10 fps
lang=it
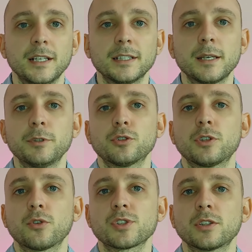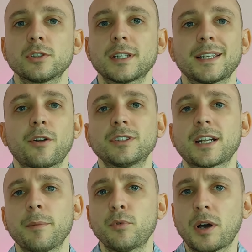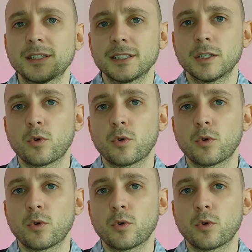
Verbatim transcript: Il debito dello Stato italiano è tra i più alti